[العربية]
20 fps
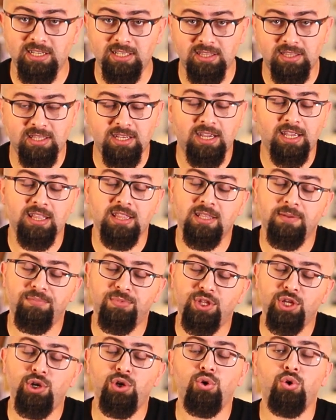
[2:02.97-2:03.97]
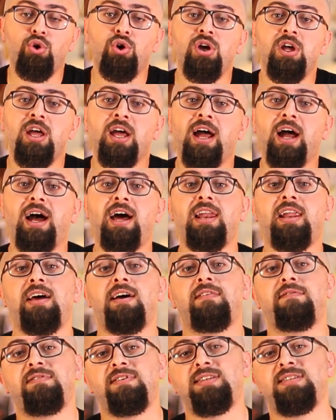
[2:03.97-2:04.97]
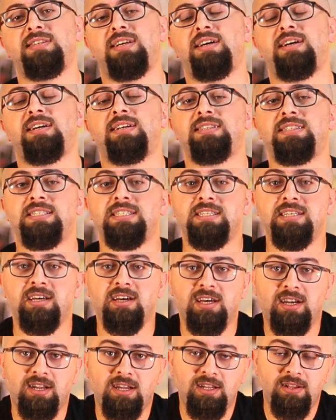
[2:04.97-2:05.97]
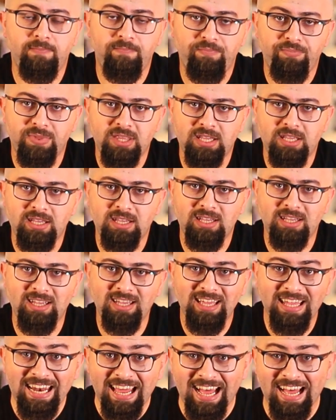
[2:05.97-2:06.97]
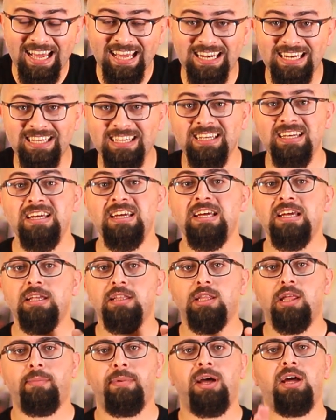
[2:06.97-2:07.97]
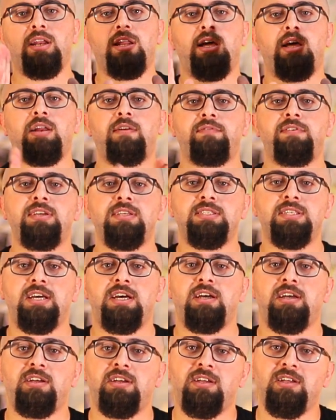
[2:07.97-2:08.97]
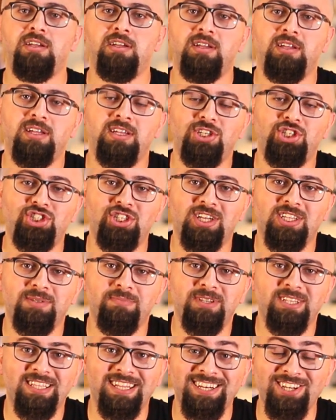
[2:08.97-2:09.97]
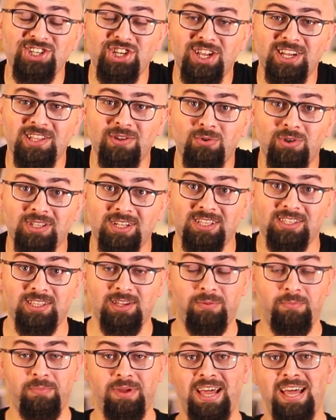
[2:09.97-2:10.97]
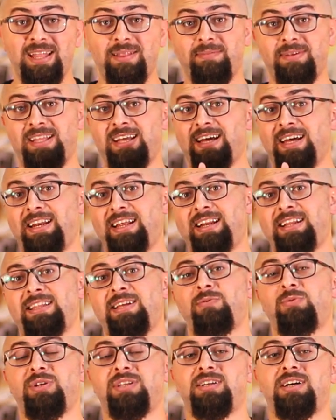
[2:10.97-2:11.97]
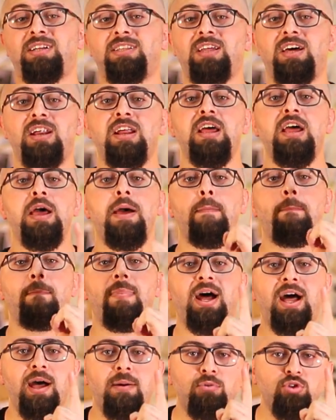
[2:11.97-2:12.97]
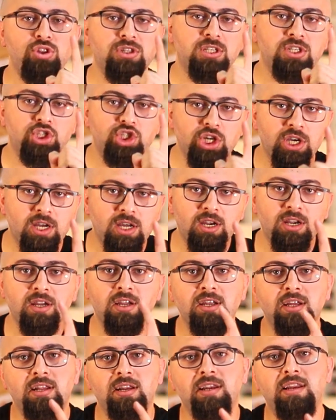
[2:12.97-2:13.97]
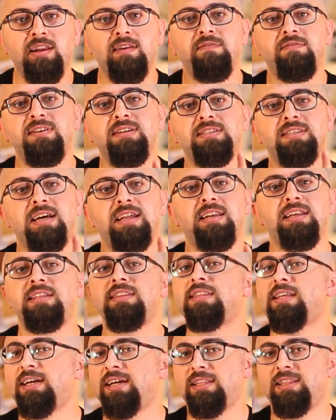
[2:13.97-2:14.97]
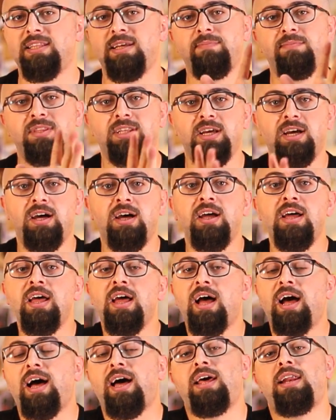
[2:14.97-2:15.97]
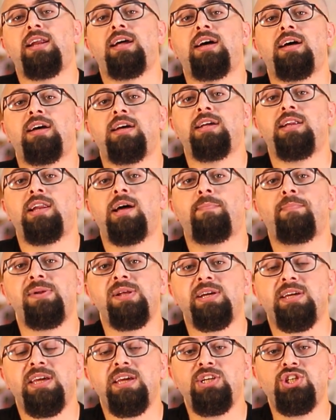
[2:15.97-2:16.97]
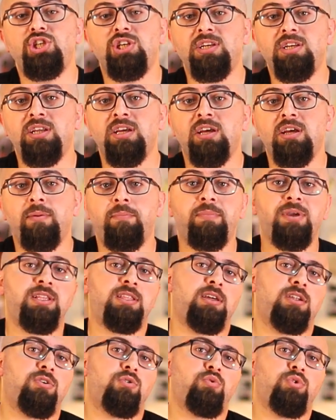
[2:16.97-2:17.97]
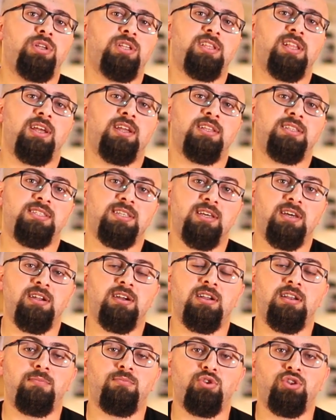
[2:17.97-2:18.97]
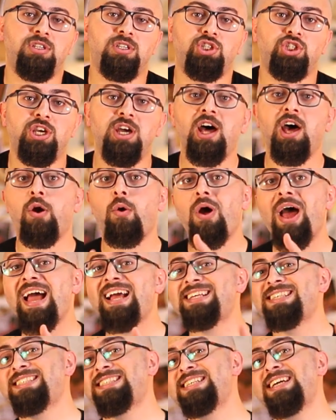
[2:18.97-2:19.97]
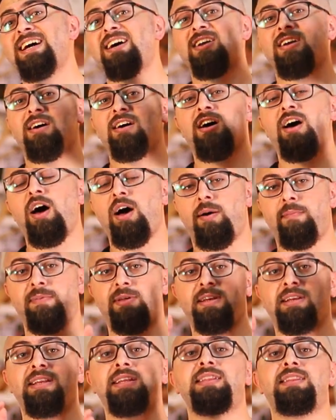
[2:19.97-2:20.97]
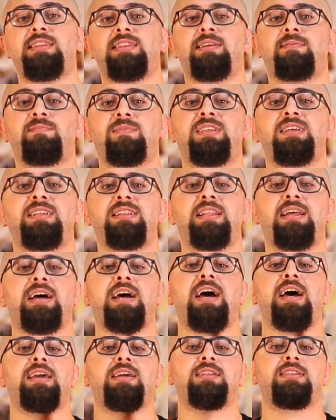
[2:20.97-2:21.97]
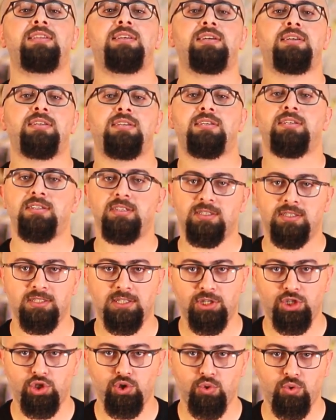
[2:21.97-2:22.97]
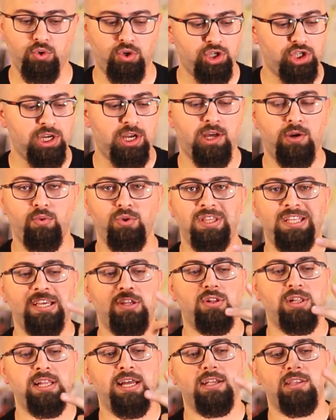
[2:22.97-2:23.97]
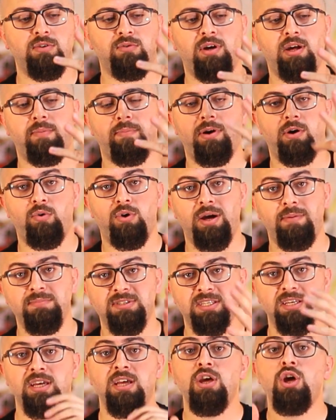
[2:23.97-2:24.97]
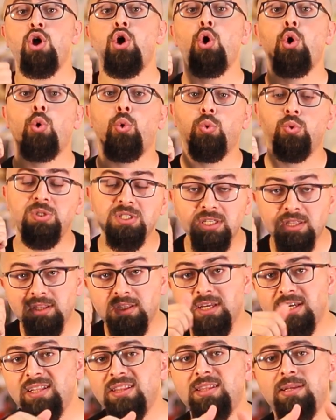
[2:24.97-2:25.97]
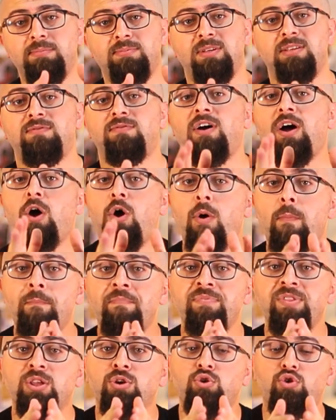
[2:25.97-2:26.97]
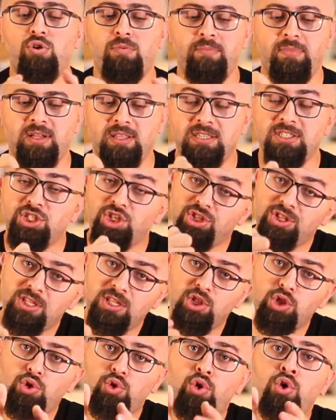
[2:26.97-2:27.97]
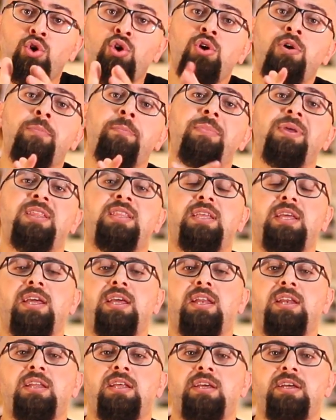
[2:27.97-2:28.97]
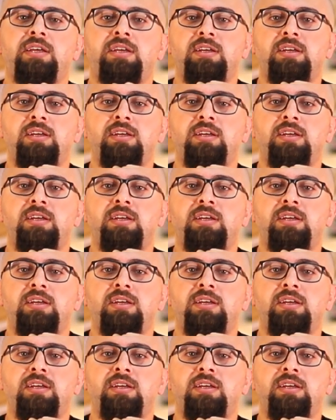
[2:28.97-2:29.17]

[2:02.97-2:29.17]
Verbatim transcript: اللي انت قدمت له على فيزا الزياره العائليه طبعا هالفيزا الشخص بيقدر يجي على دولة قطر بعد ما دخل على دولة قطر معاه مدة شهر للفيزا اللي انت قدمتها على الابلكيشن بيقدر يكون عندك زيارة لمدة شهر وهاي الزيارة قابلة للتمديد لغاية ست شهور شهر واثنين وثلاثة وأربعة وخمسة وستة أنت بتدفعهم كل ما تجدد له 200